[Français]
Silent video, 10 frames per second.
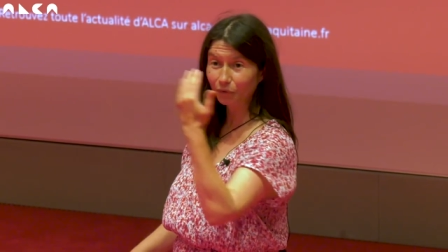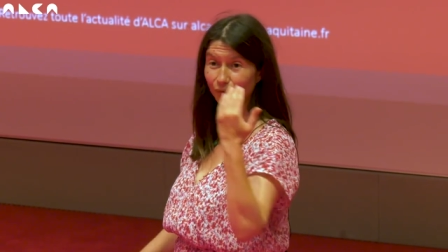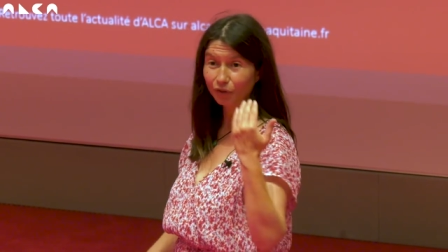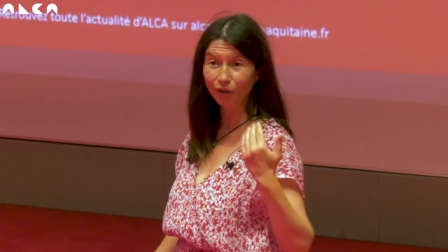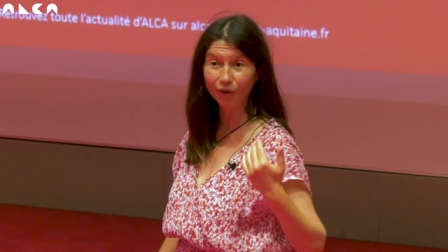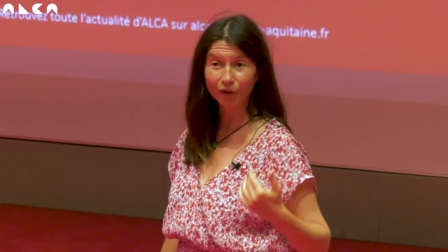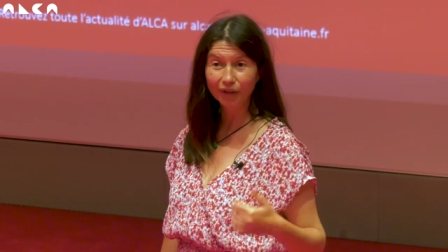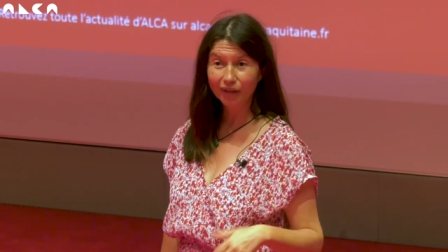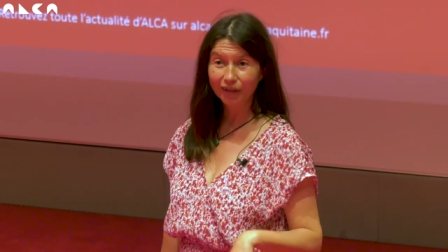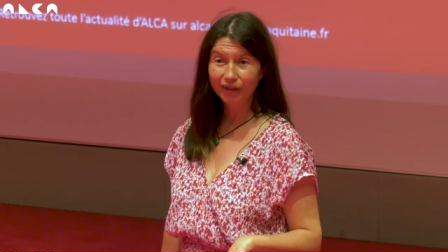Donc euh,
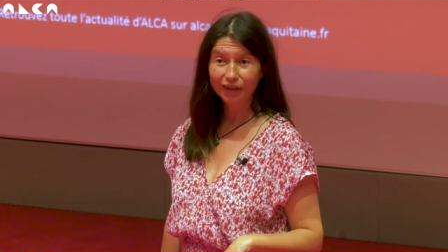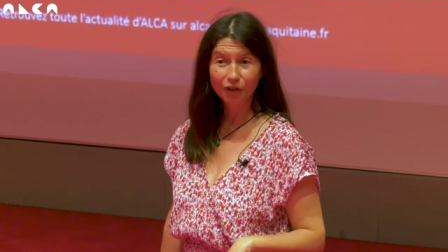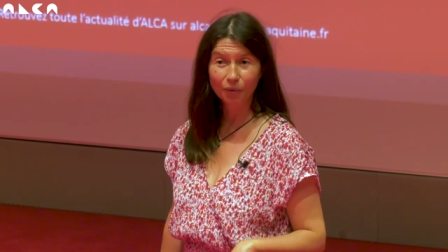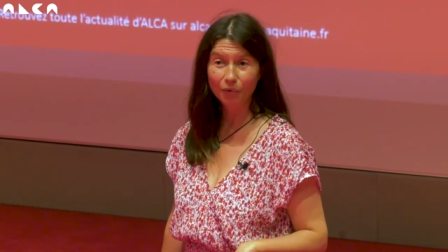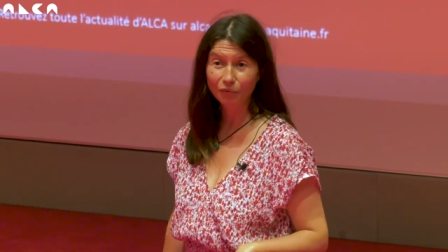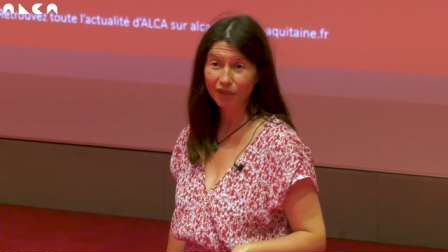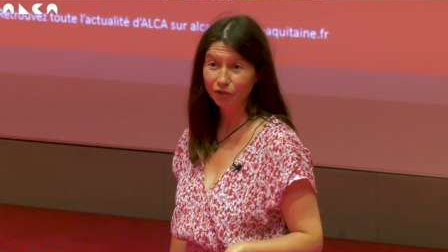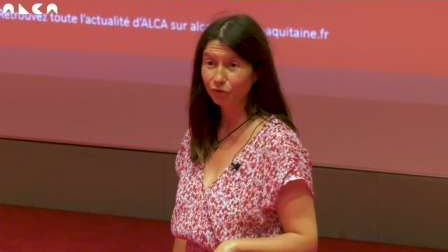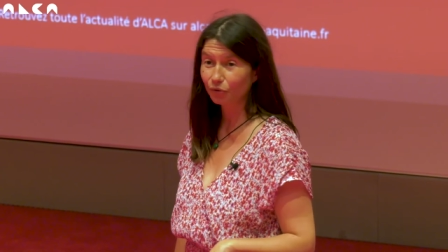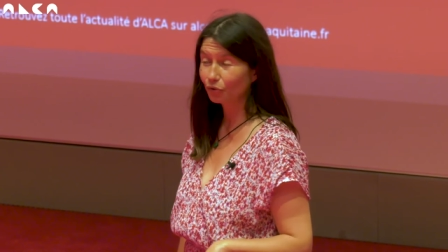comme en
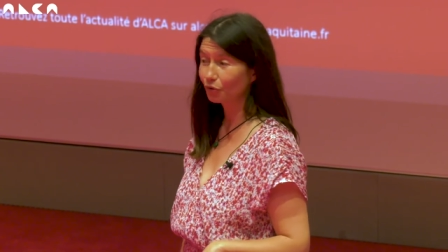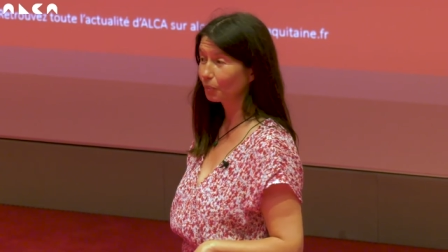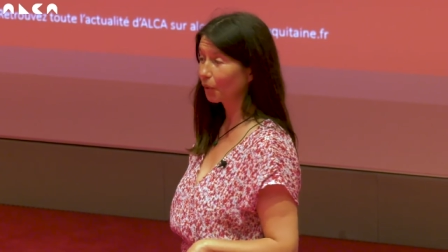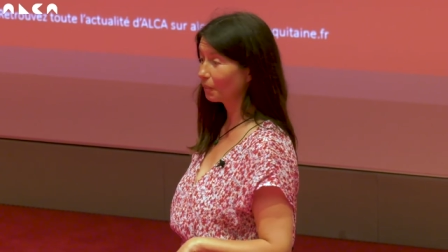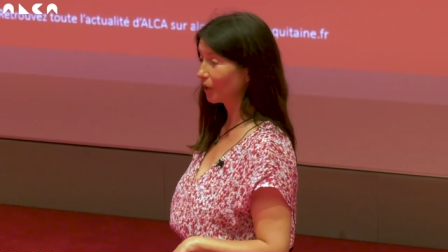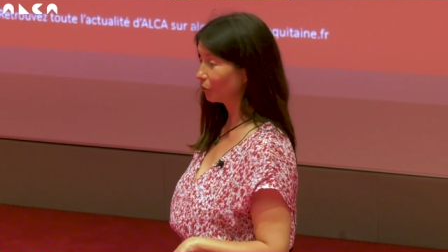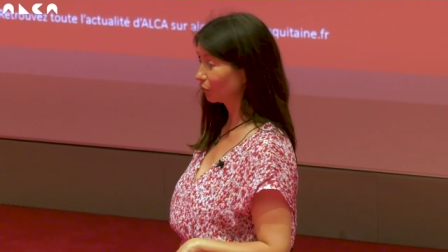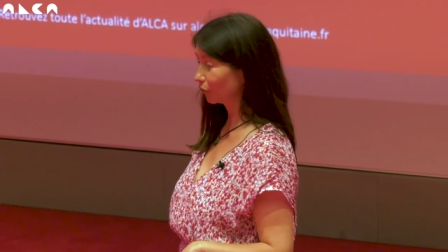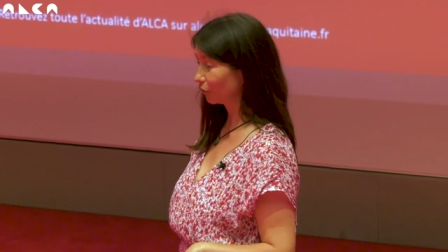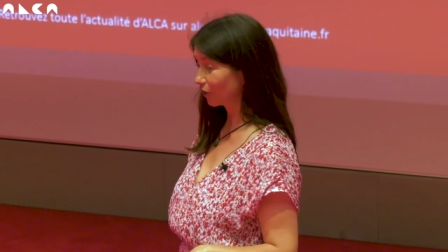fait je ne prends pas le
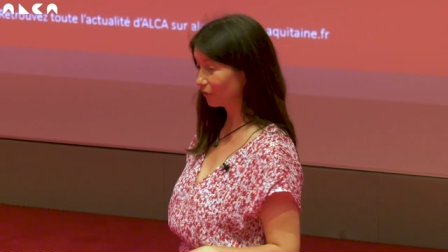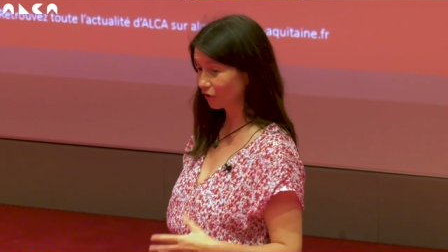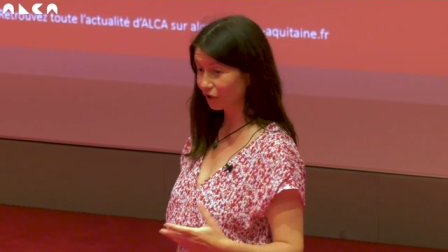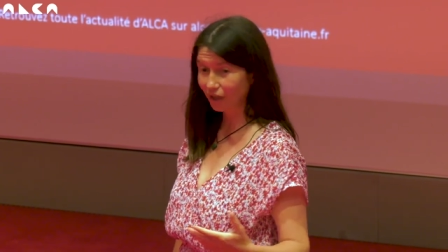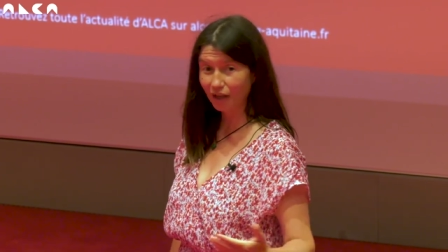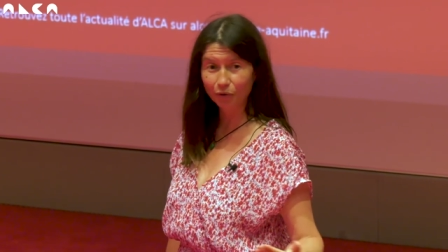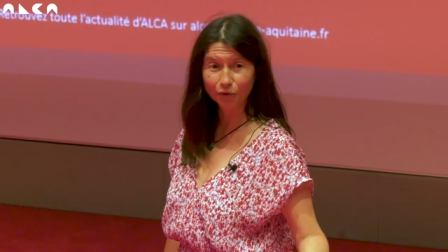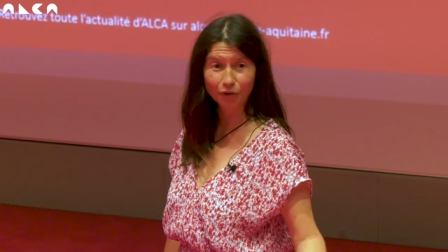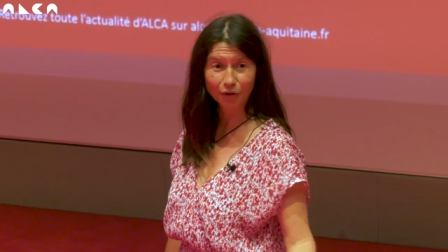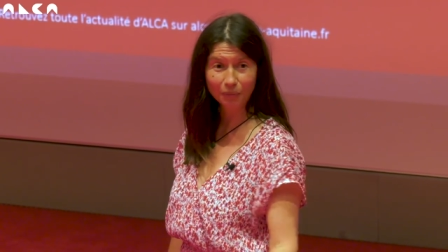temps de réfléchir à un
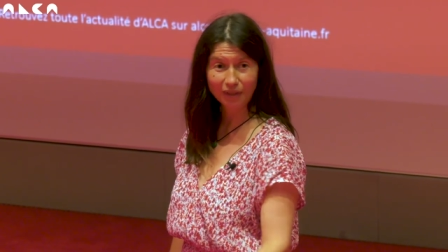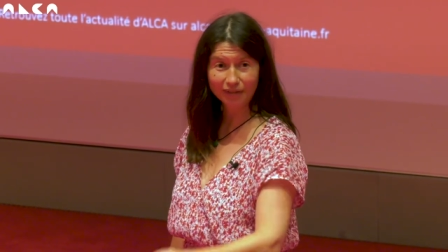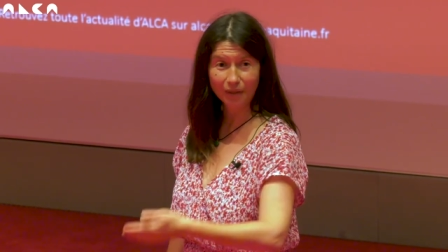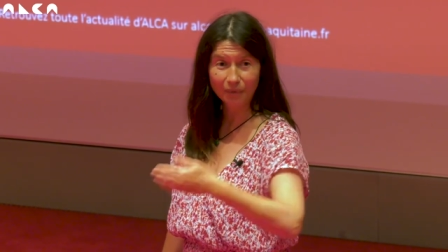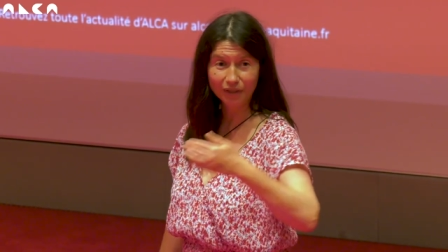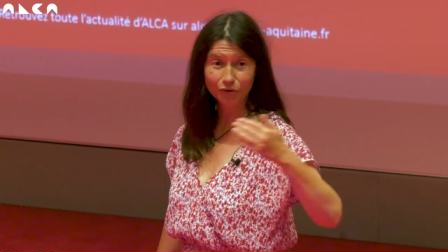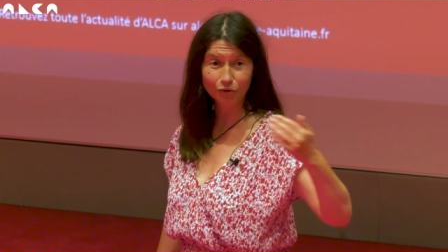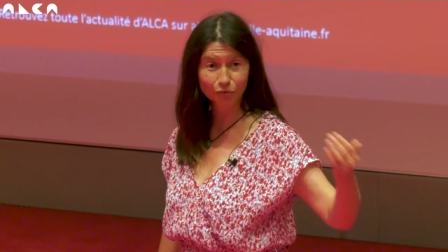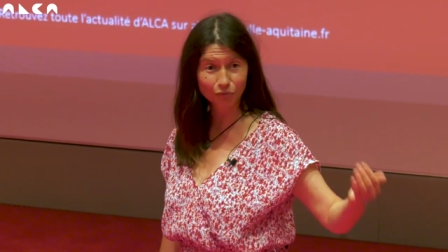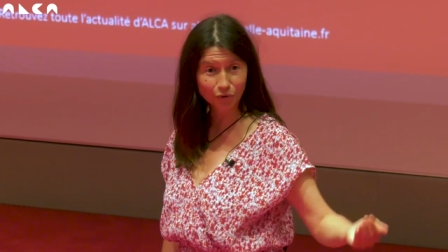recueil, bah, ça passe
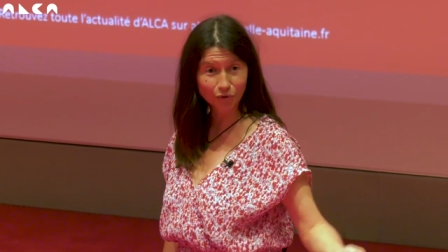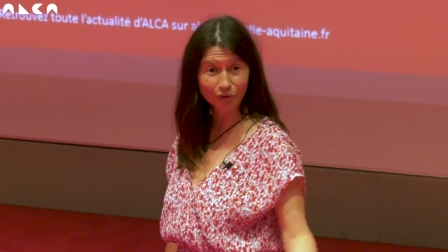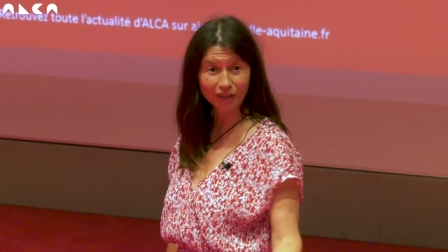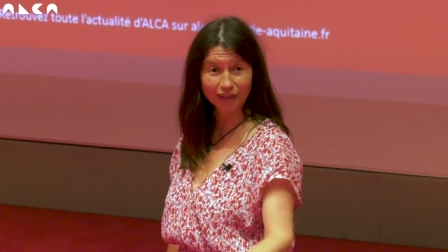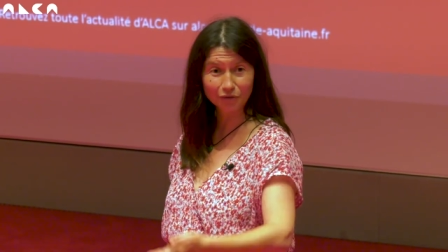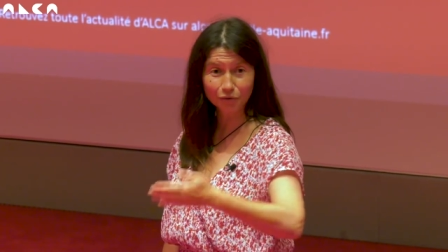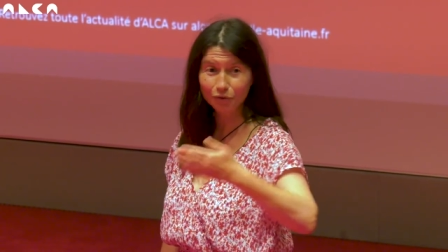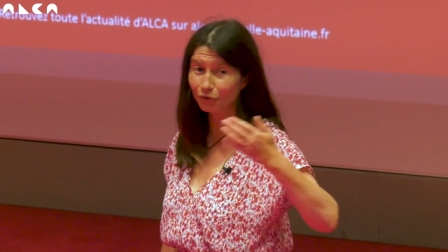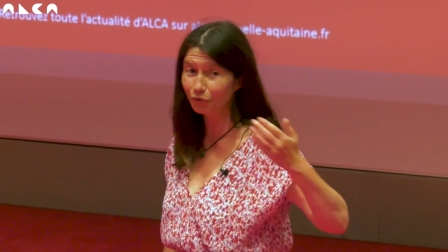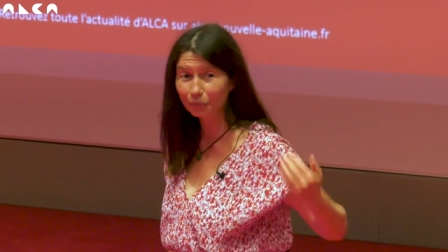souvent sur les réseaux
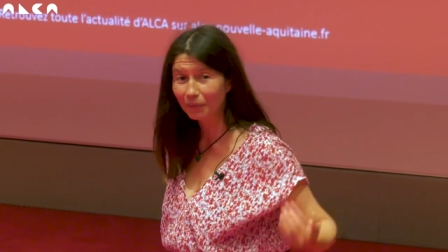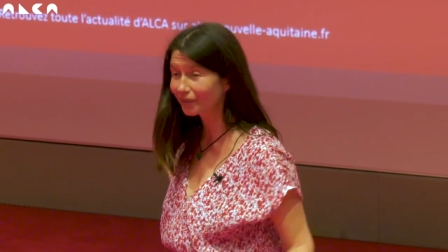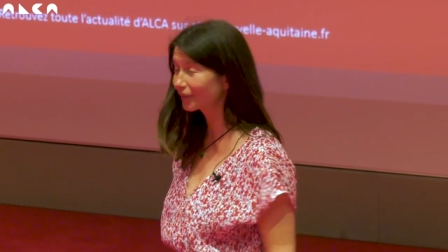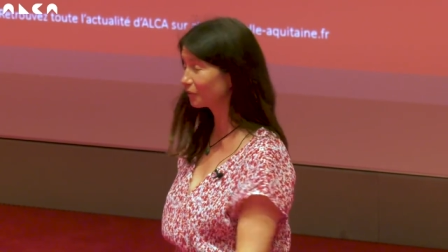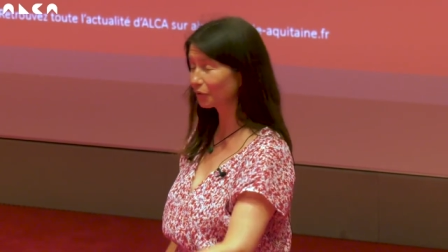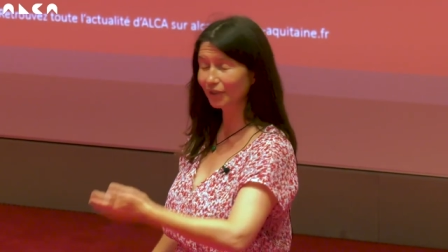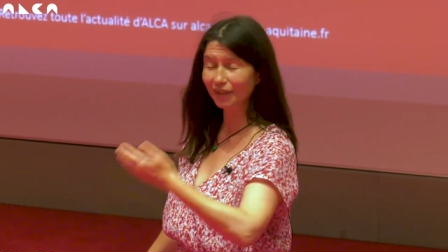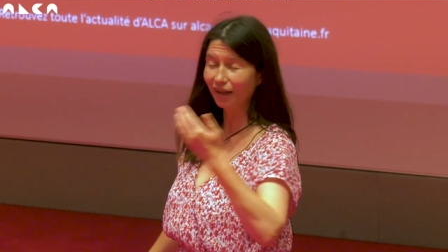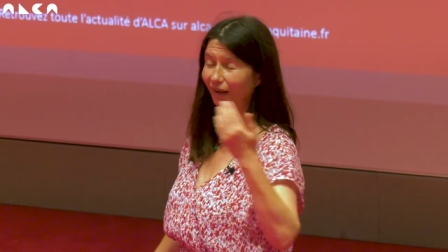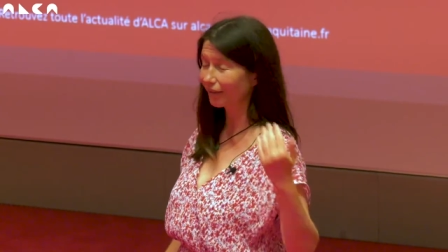sociaux parce qu'il faut que
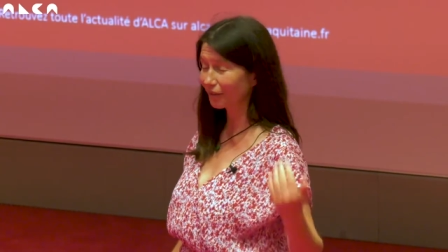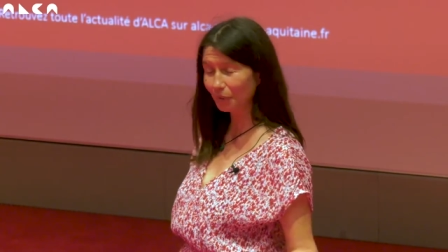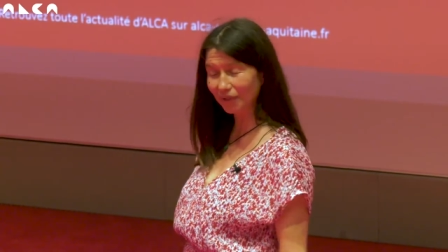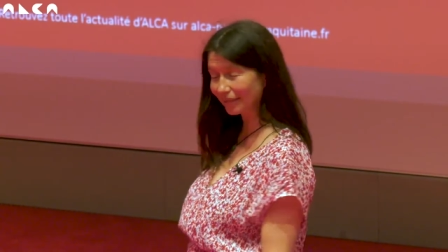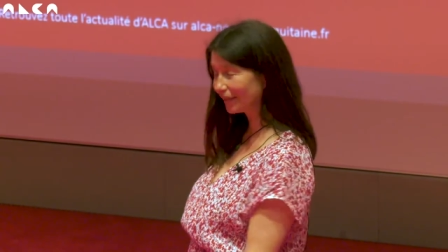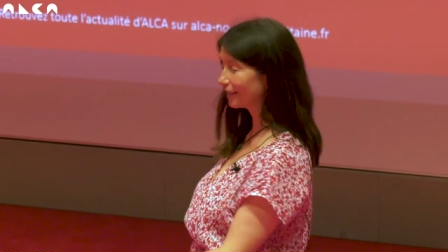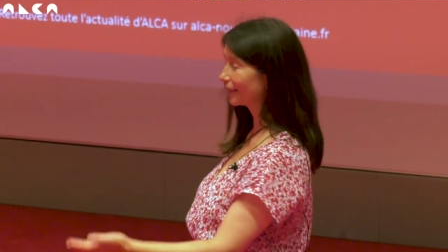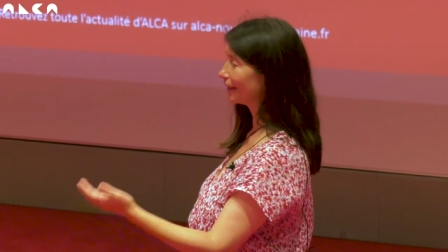ça soit dit.